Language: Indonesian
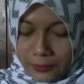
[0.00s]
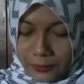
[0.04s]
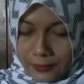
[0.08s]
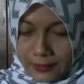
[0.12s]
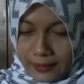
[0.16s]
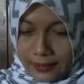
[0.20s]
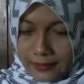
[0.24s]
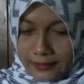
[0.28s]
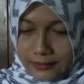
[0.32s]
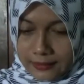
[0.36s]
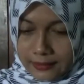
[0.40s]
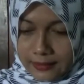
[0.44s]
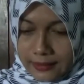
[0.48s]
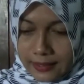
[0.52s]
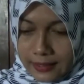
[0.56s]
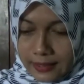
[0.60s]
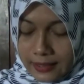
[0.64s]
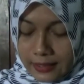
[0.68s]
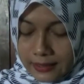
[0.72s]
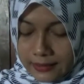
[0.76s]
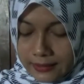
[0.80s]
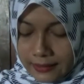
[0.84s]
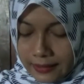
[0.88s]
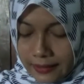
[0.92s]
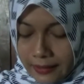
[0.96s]

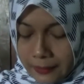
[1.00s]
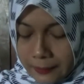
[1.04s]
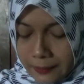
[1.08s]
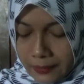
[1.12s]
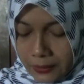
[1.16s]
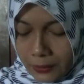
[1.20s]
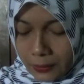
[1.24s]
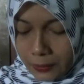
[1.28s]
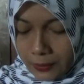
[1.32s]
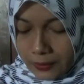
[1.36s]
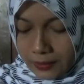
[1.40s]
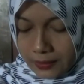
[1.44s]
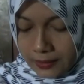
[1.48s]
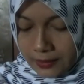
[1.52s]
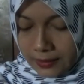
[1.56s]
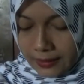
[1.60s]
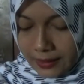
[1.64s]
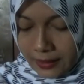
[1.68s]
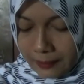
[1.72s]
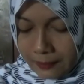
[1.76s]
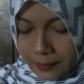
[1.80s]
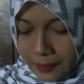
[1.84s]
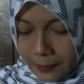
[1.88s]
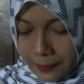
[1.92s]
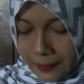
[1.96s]
coklatnya saya bentuk
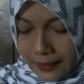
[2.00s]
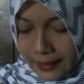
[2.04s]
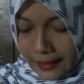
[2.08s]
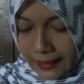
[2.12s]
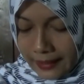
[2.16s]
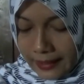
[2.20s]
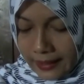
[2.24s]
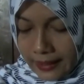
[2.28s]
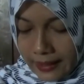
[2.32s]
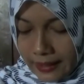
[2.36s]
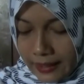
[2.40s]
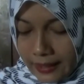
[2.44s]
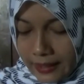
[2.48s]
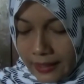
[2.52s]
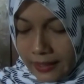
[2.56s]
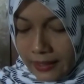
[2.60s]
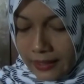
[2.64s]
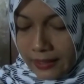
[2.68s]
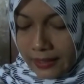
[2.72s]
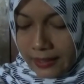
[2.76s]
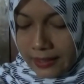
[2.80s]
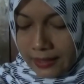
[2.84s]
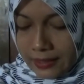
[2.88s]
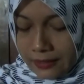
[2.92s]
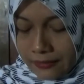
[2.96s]
dengan
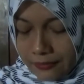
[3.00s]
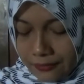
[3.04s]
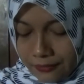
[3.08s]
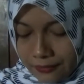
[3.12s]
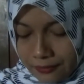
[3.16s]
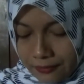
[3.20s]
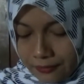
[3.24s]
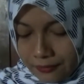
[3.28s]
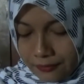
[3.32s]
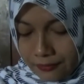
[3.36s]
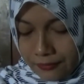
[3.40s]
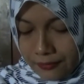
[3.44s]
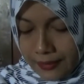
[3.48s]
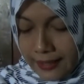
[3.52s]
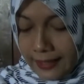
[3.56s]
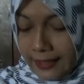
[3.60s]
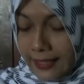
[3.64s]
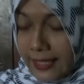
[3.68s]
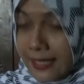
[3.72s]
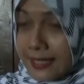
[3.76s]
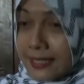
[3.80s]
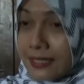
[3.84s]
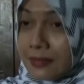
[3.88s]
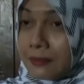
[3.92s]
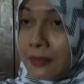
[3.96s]
berbagai
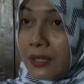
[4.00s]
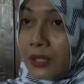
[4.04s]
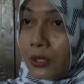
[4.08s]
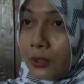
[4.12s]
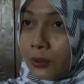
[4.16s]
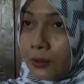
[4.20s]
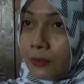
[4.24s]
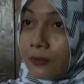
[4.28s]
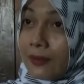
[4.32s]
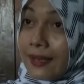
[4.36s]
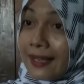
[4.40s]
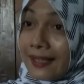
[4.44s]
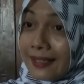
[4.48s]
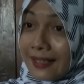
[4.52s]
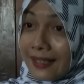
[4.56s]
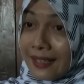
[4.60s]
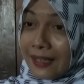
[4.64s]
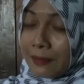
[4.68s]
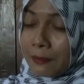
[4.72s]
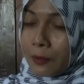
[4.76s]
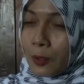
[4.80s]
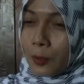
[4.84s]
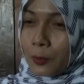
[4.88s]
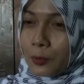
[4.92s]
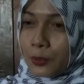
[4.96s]
variasi bentuk
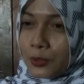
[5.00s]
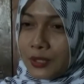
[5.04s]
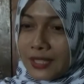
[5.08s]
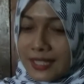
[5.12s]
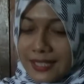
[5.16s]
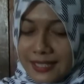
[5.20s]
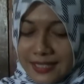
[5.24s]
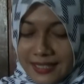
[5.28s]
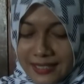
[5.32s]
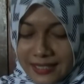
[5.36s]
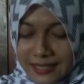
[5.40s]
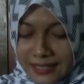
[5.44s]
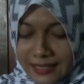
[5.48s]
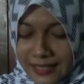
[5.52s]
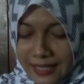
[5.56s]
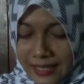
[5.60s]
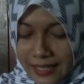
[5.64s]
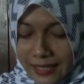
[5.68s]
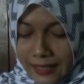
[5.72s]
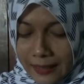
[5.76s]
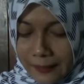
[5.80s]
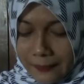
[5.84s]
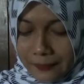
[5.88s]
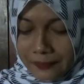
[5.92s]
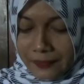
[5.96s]
warna maupun
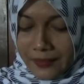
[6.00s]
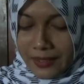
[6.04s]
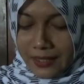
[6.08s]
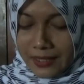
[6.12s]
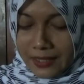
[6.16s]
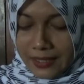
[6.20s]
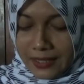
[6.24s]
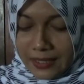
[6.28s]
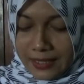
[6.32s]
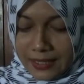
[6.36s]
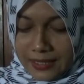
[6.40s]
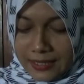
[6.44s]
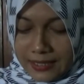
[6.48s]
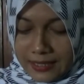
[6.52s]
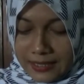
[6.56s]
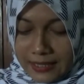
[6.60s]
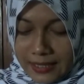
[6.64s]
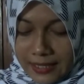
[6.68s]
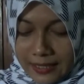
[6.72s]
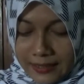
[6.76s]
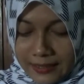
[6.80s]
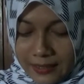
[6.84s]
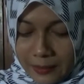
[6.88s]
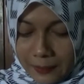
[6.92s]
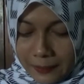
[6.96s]
isinya
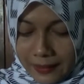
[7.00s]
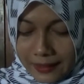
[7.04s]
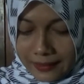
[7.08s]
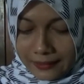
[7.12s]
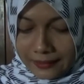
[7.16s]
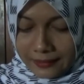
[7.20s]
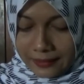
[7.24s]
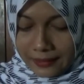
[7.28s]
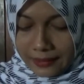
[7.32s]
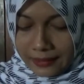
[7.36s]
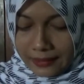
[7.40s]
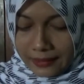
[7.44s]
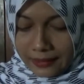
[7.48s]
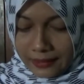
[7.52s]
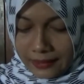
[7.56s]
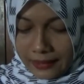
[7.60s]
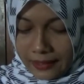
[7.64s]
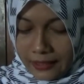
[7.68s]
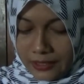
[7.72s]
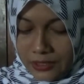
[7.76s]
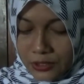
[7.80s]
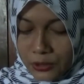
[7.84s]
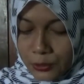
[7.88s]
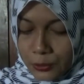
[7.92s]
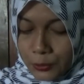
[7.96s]
isinya ada mete,
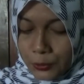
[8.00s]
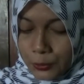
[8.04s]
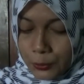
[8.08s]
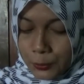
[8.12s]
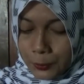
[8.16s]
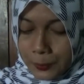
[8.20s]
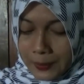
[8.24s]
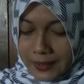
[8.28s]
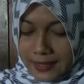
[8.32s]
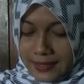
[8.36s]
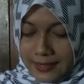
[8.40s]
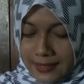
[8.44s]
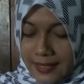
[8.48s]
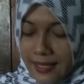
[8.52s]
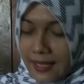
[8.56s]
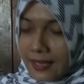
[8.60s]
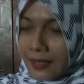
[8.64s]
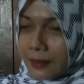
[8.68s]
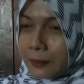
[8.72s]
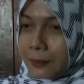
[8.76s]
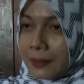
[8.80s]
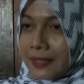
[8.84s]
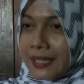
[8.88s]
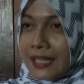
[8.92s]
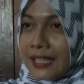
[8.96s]
keju,
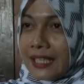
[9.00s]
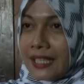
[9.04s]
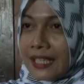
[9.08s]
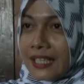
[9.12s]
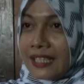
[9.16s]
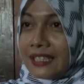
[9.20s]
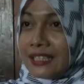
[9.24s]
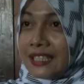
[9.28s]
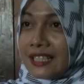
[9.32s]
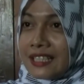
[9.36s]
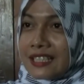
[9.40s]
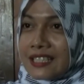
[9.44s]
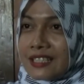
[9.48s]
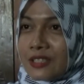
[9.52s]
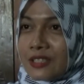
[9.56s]
pisang, gagan, dan